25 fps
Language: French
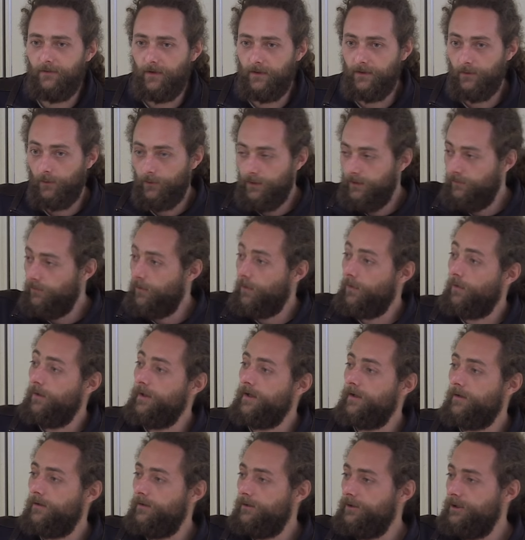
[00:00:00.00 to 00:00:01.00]
au niveau rôle
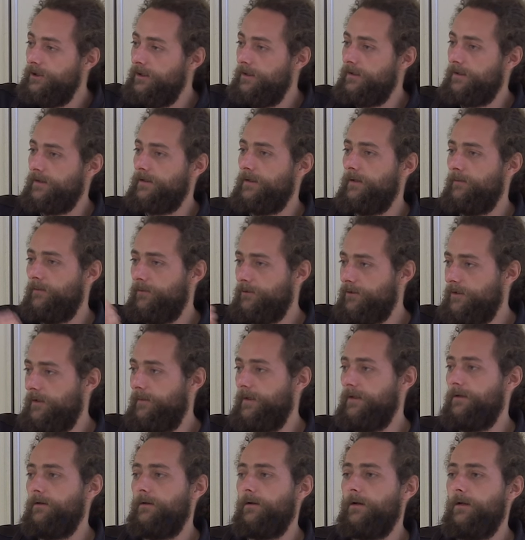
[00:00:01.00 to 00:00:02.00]
écologique, hein, ça mange la
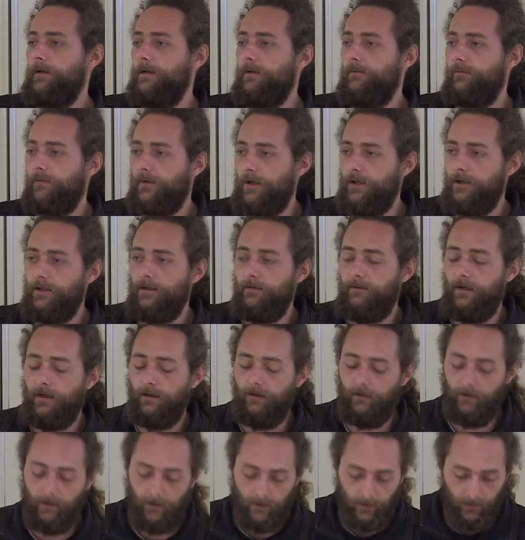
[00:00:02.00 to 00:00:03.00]
matière organique fraîche et
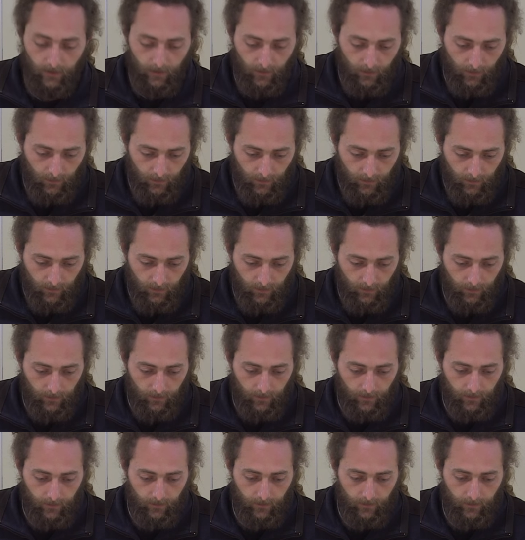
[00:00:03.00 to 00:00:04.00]
verte.
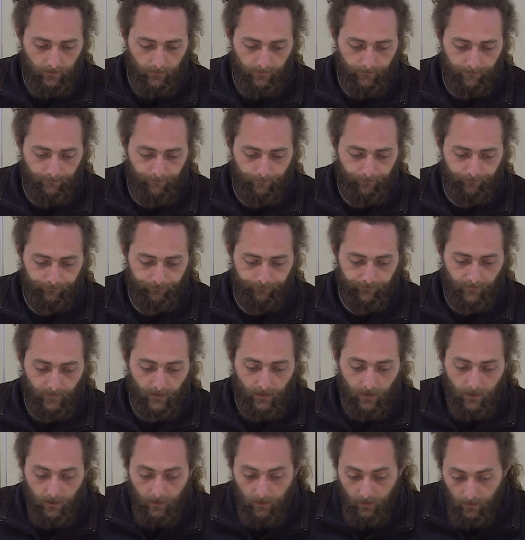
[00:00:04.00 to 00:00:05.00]
Euh,
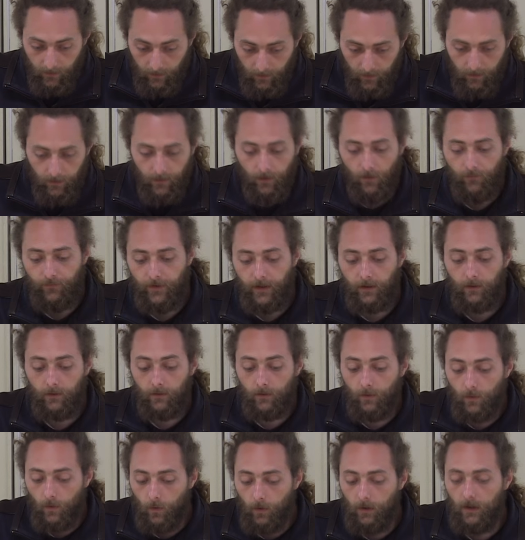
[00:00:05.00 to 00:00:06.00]
et en fait, le
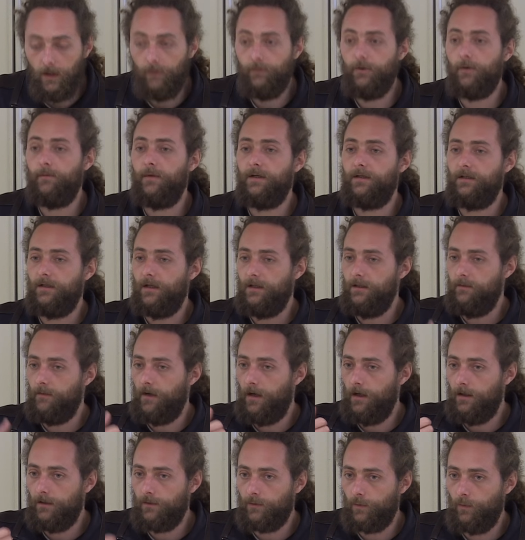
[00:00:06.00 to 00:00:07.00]
gros de la biomasse
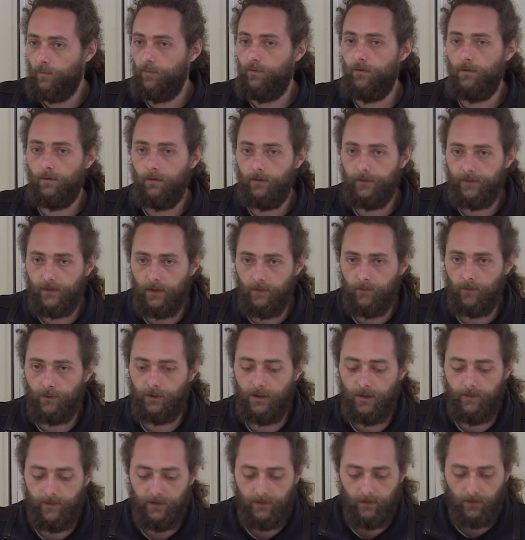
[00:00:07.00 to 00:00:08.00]
animale, son boulot, c'est de
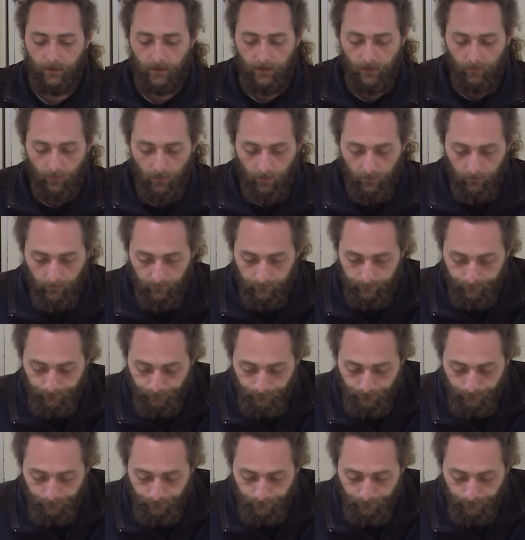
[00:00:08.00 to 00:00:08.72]
manger la matière organique morte.